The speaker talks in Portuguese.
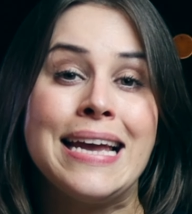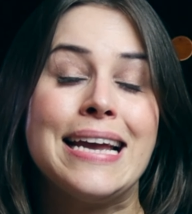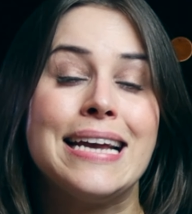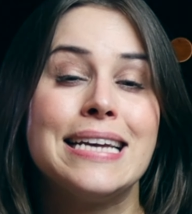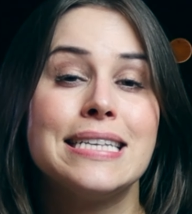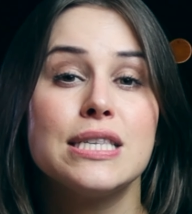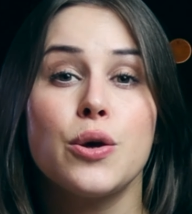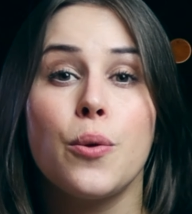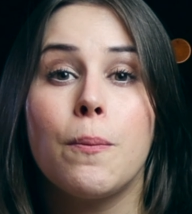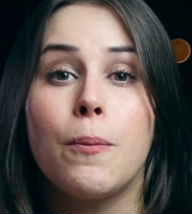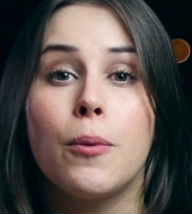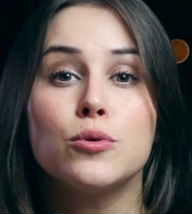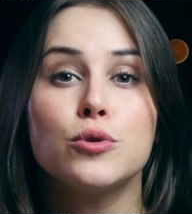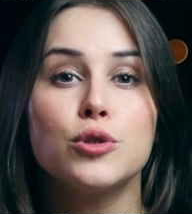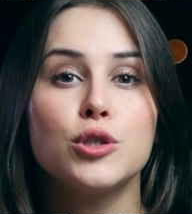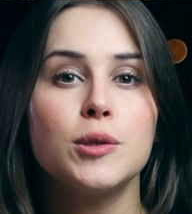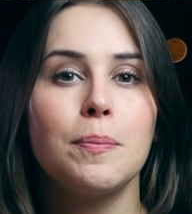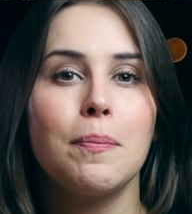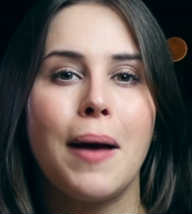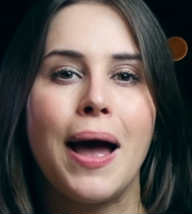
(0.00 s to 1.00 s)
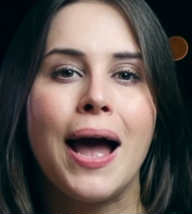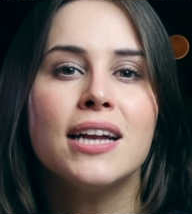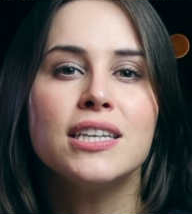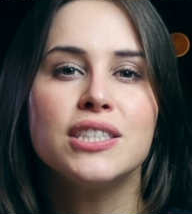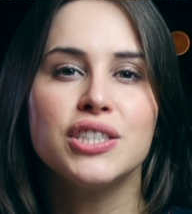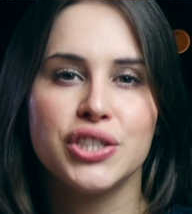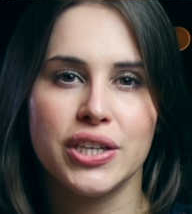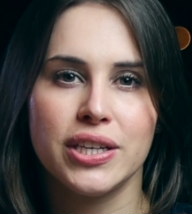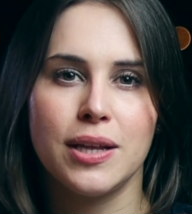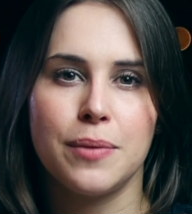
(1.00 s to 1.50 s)
Esse é o ponto de
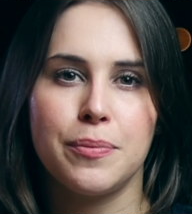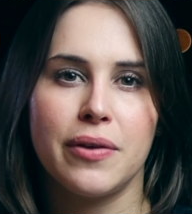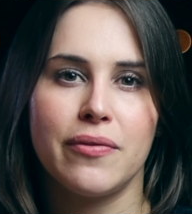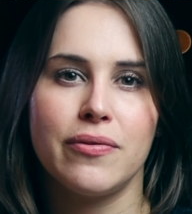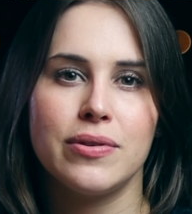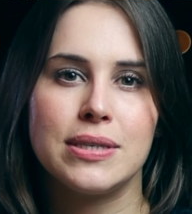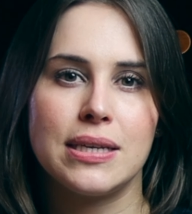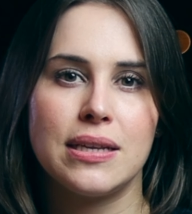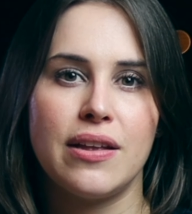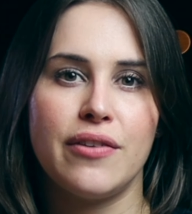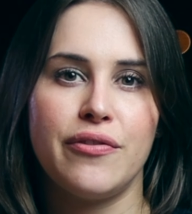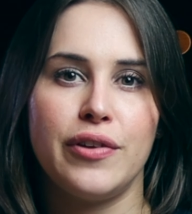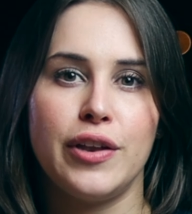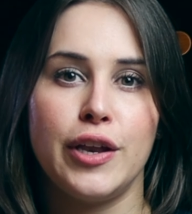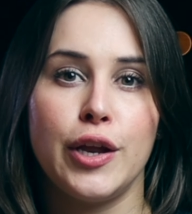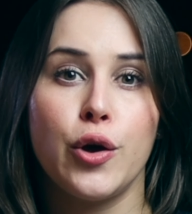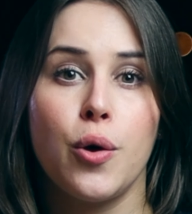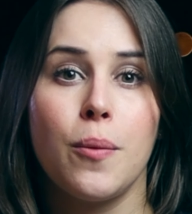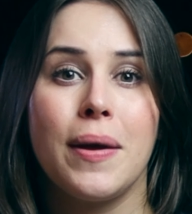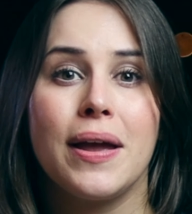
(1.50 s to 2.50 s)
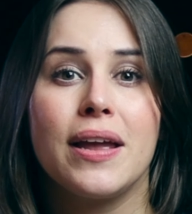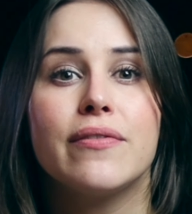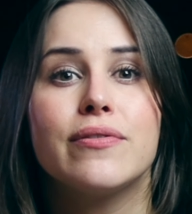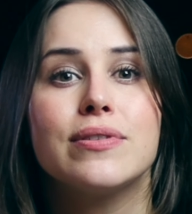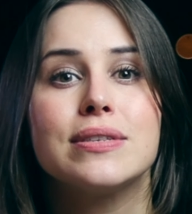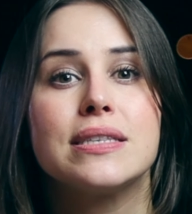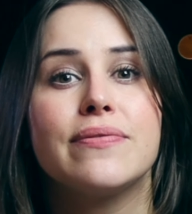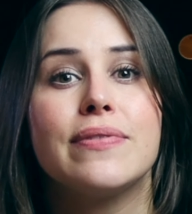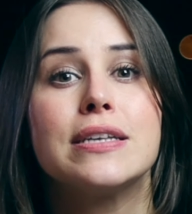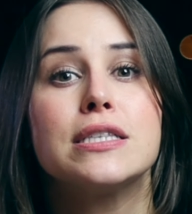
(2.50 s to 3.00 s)
partida para você definir como é que
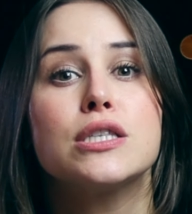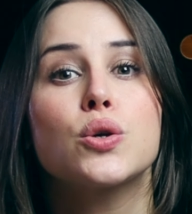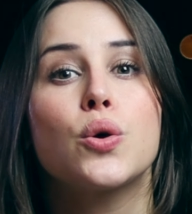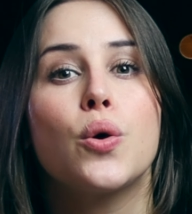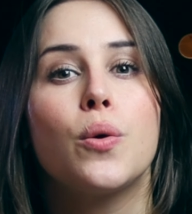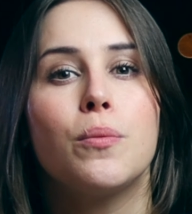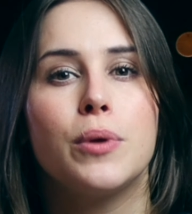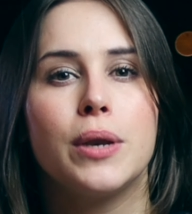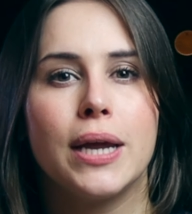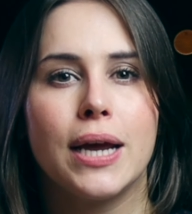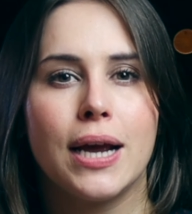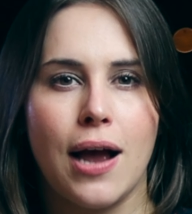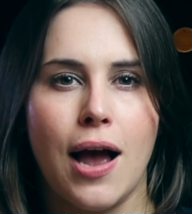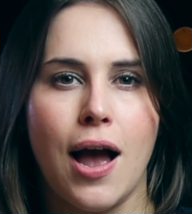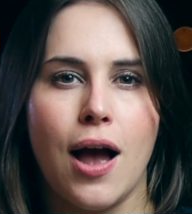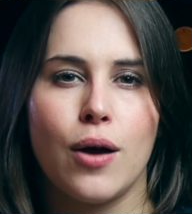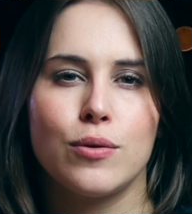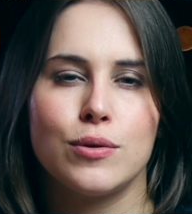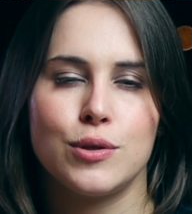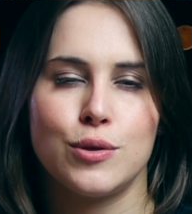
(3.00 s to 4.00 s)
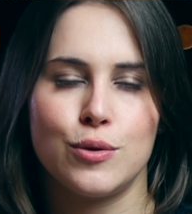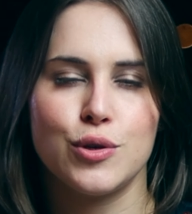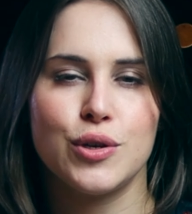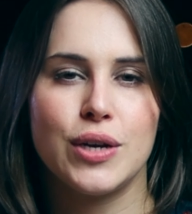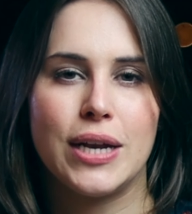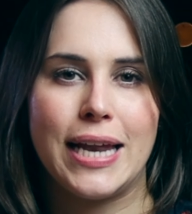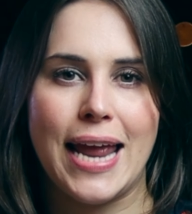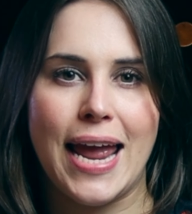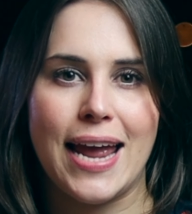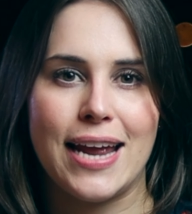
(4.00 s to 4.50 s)
você vai se comunicar com seus
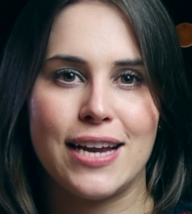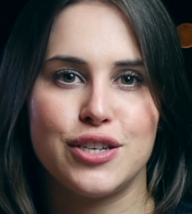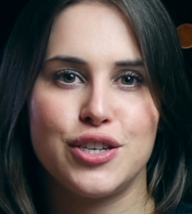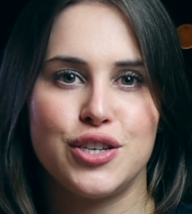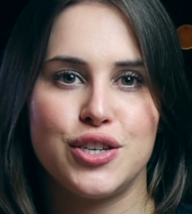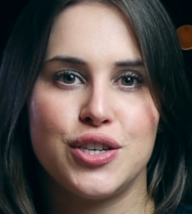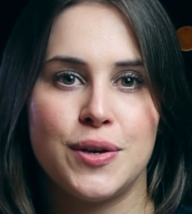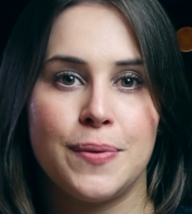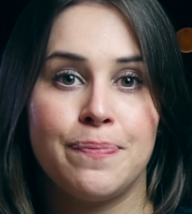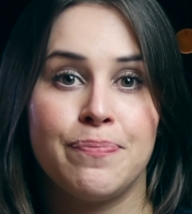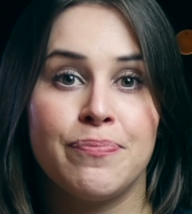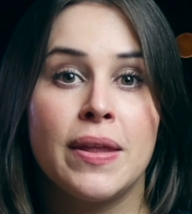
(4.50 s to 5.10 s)
clientes.